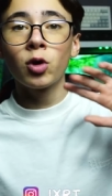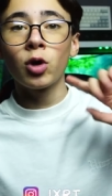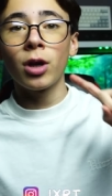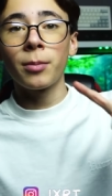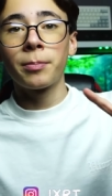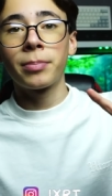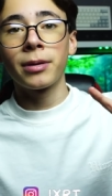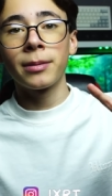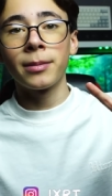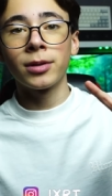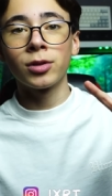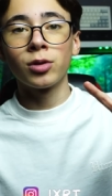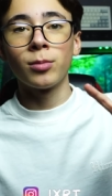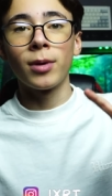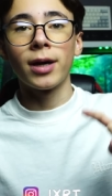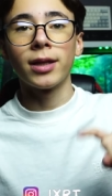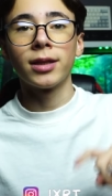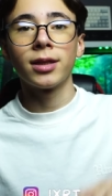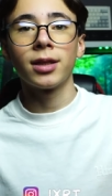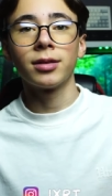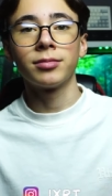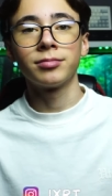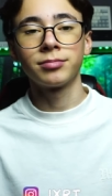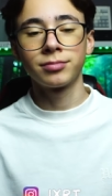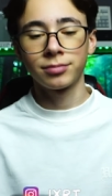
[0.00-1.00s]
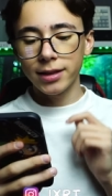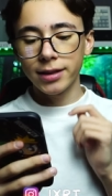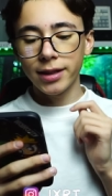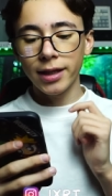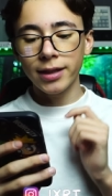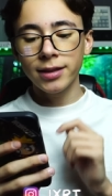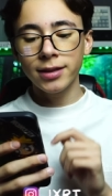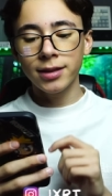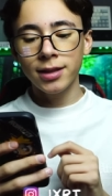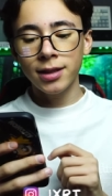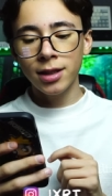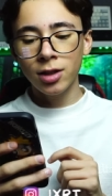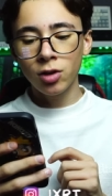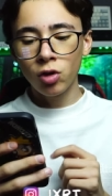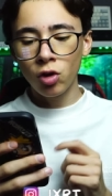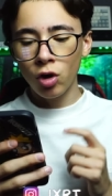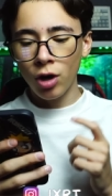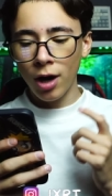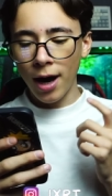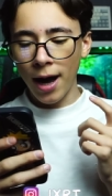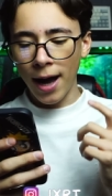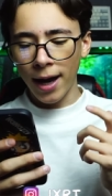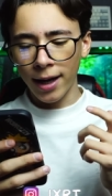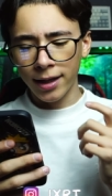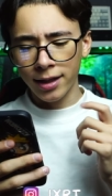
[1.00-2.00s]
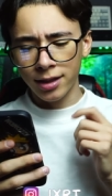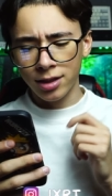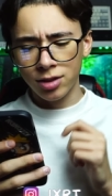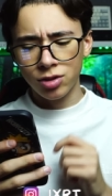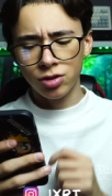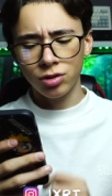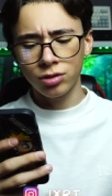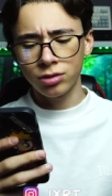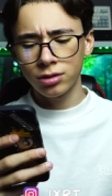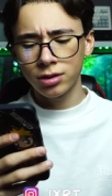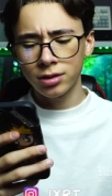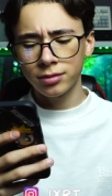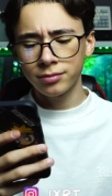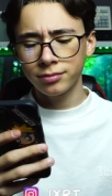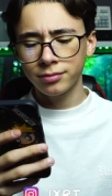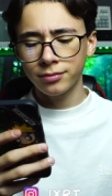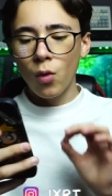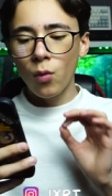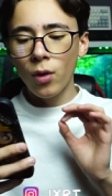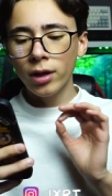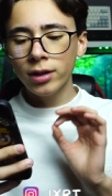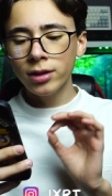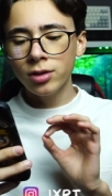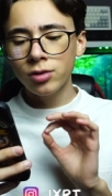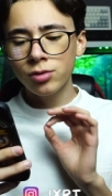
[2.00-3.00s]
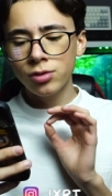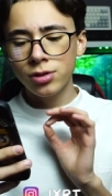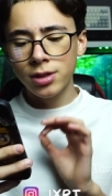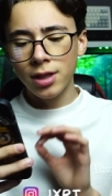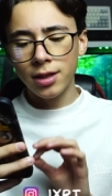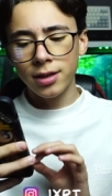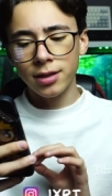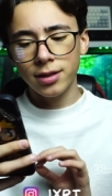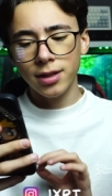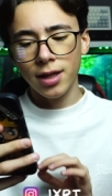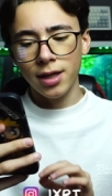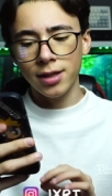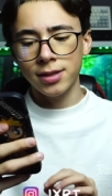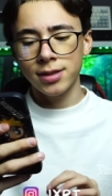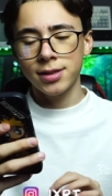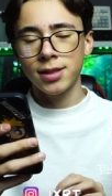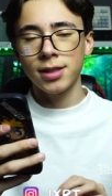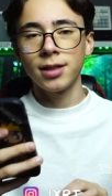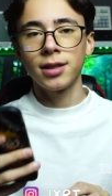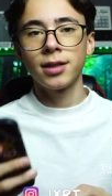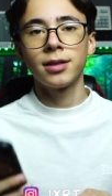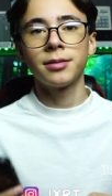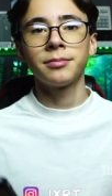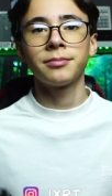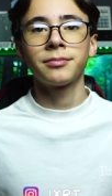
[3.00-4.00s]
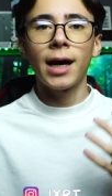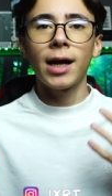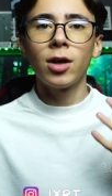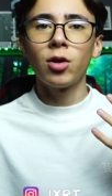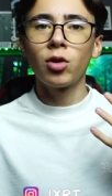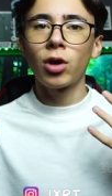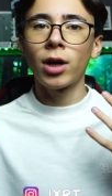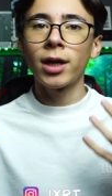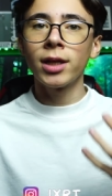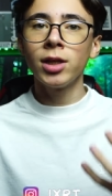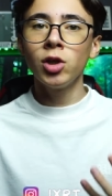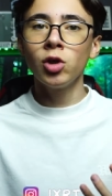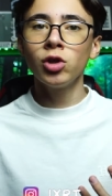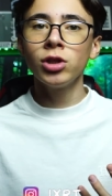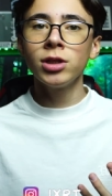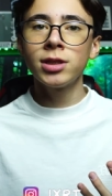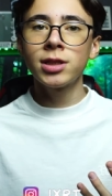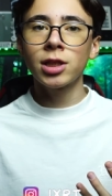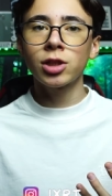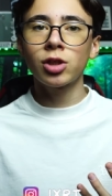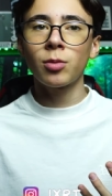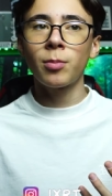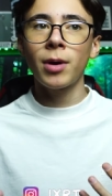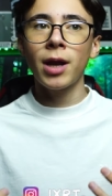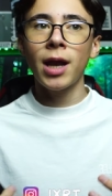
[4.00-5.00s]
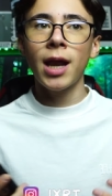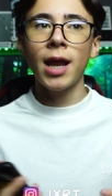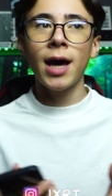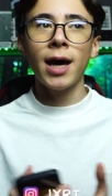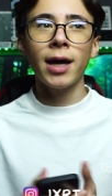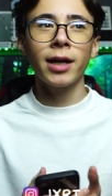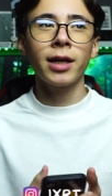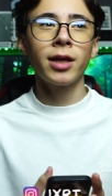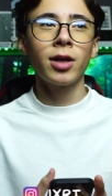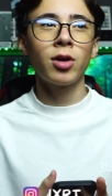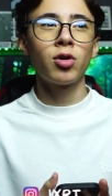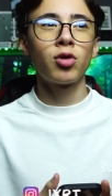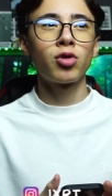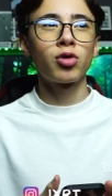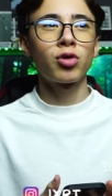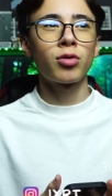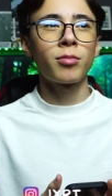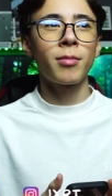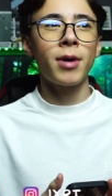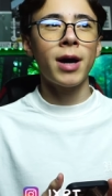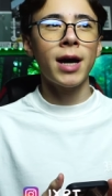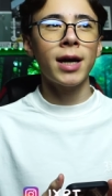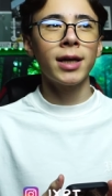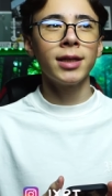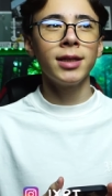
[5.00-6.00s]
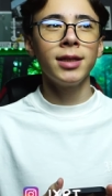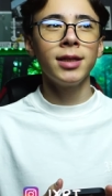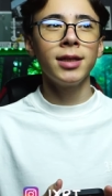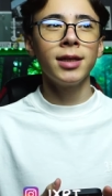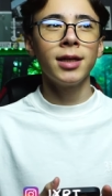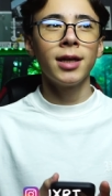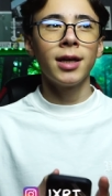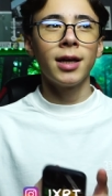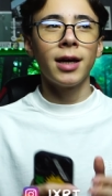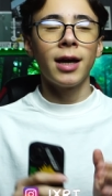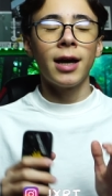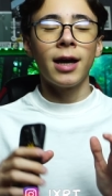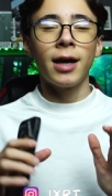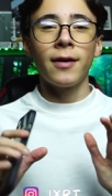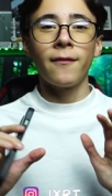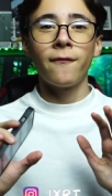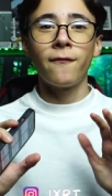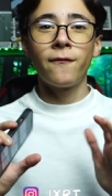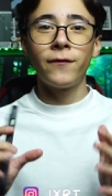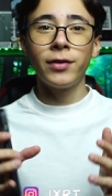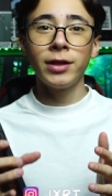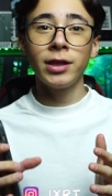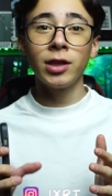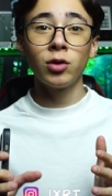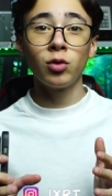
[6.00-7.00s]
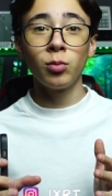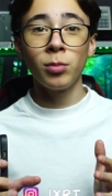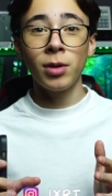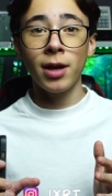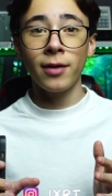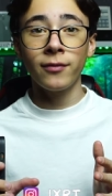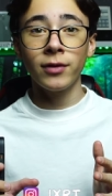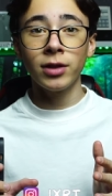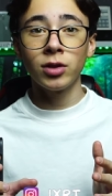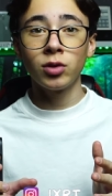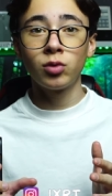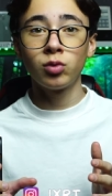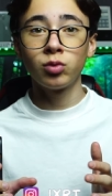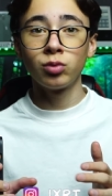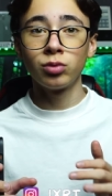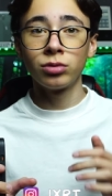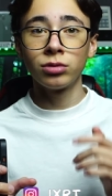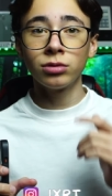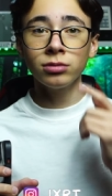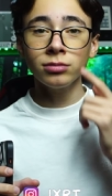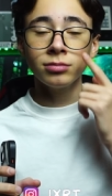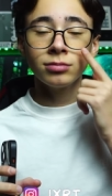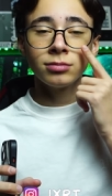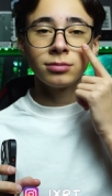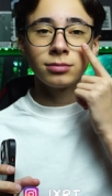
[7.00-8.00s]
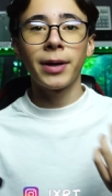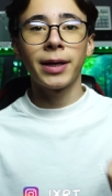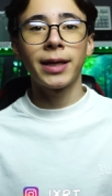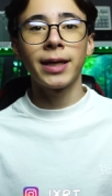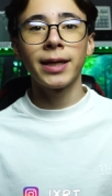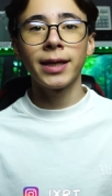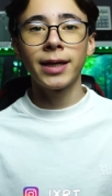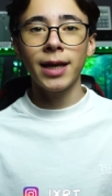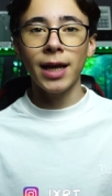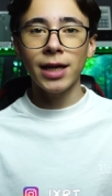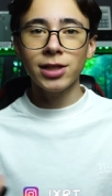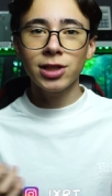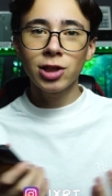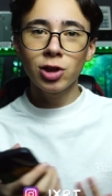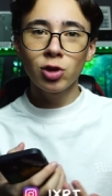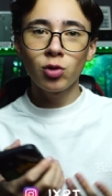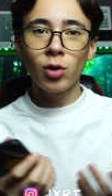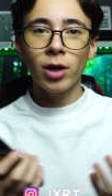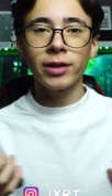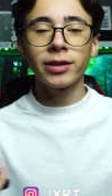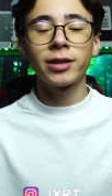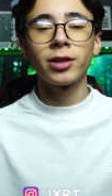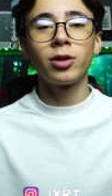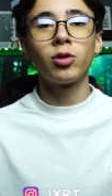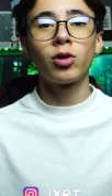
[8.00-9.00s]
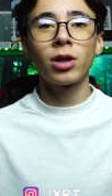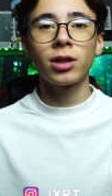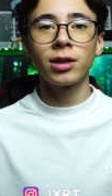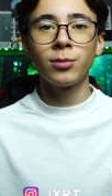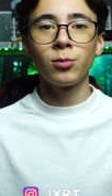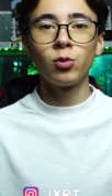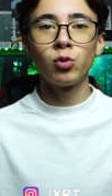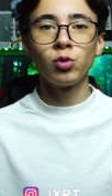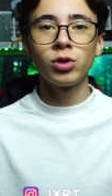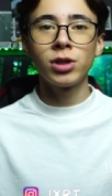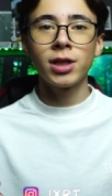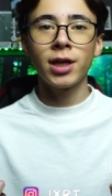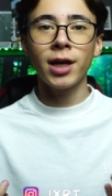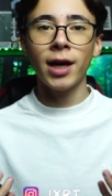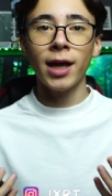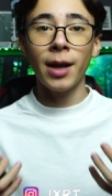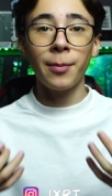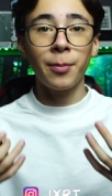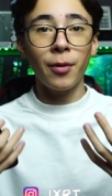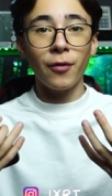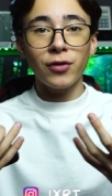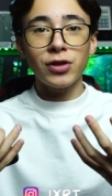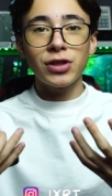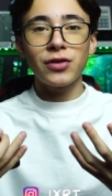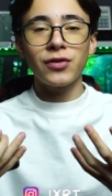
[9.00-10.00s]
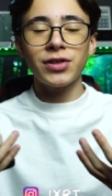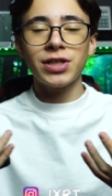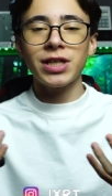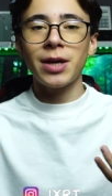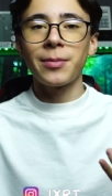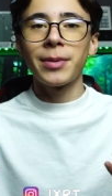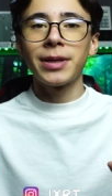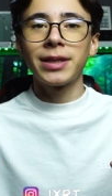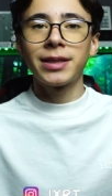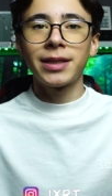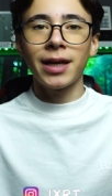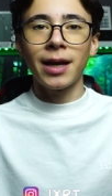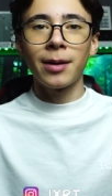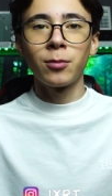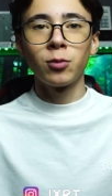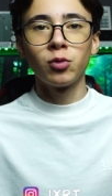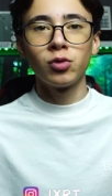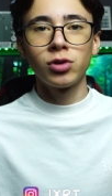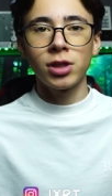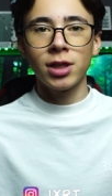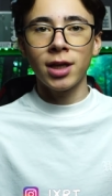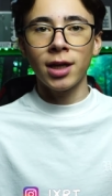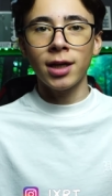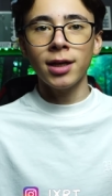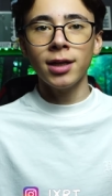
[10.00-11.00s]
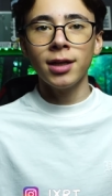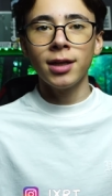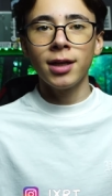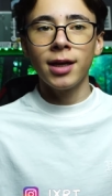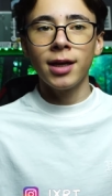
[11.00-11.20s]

con la prima domanda. Da Indigo Hackerson. When did you start dancing? Allora, io ho iniziato a ballare ormai fine 2021 perché in classe durante l'ora di musica la prof ci faceva mettere la musica